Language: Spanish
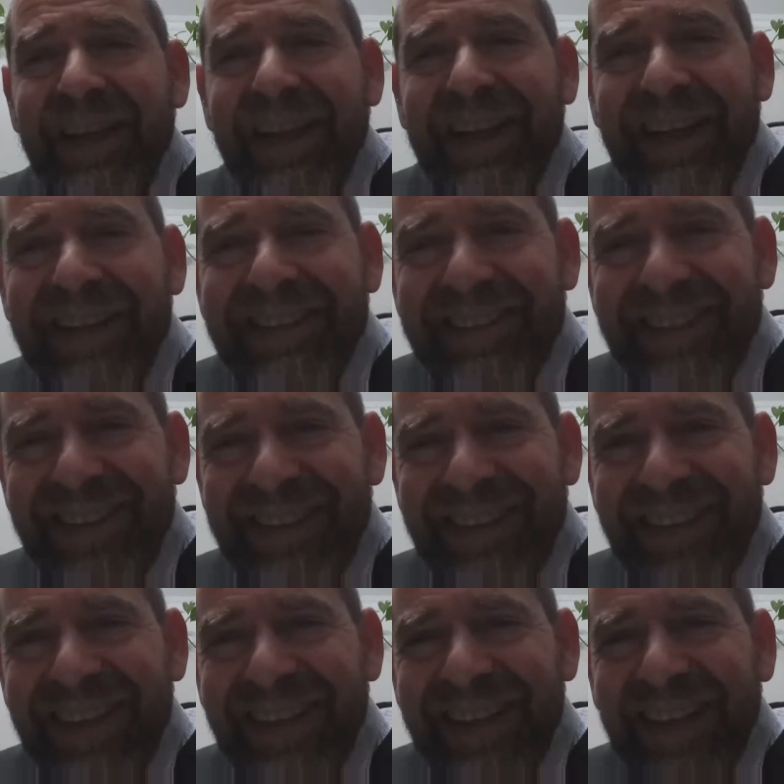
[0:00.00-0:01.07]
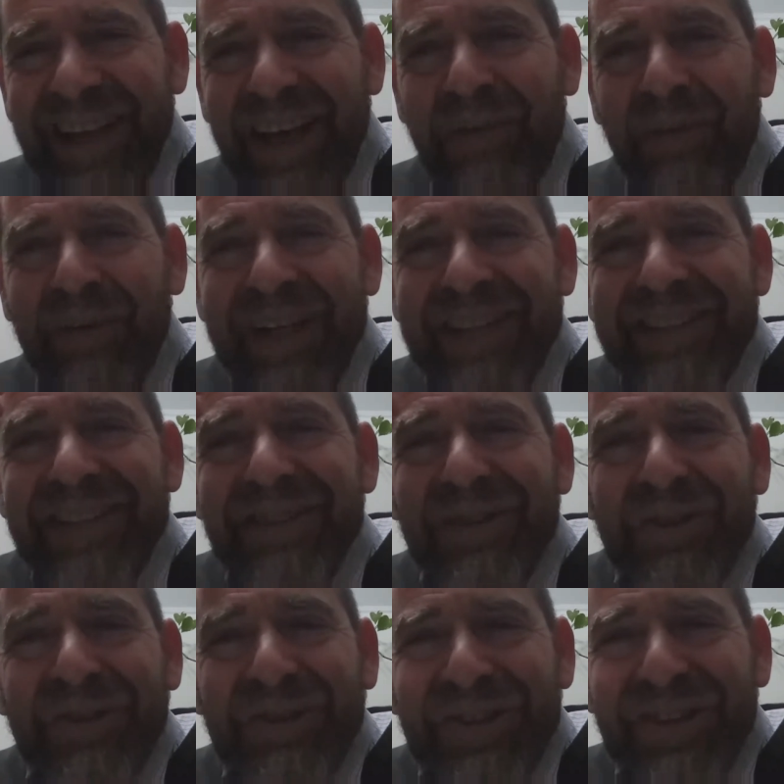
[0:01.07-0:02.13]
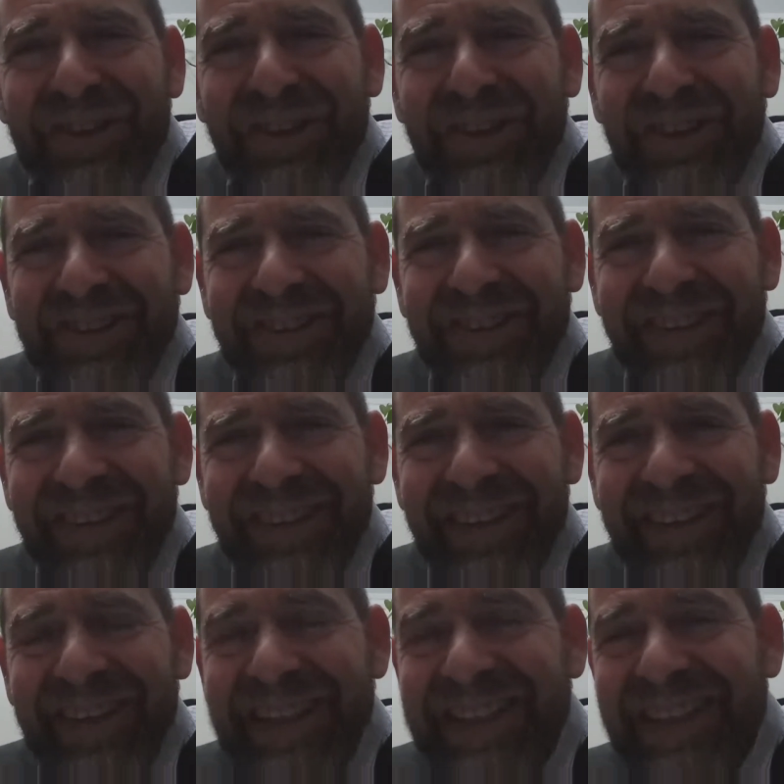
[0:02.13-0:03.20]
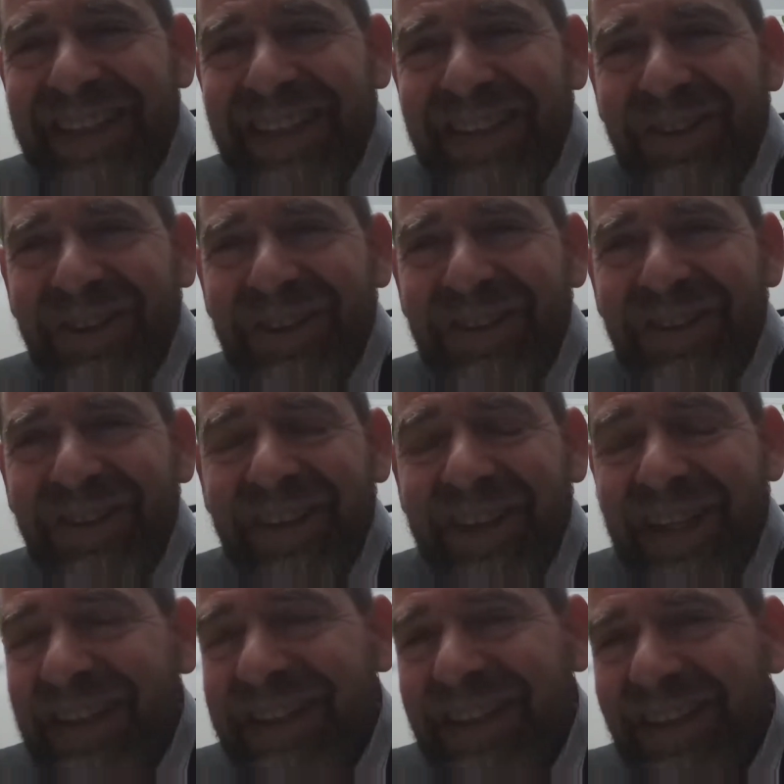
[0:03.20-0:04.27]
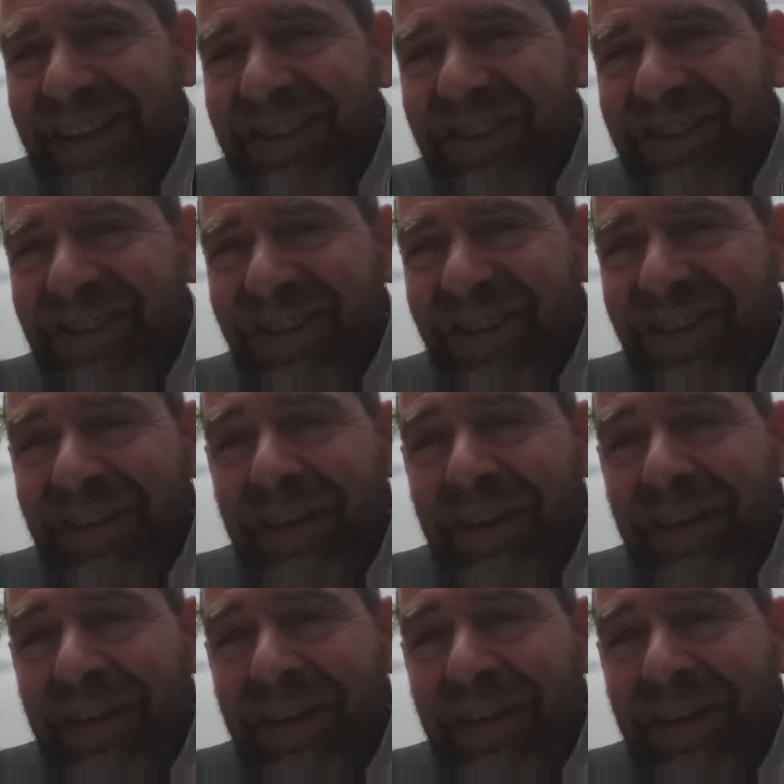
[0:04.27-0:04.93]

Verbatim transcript: El Hasid es un Hasid con Dios. Le está dando a Dios. ¿Qué le está dando a Dios?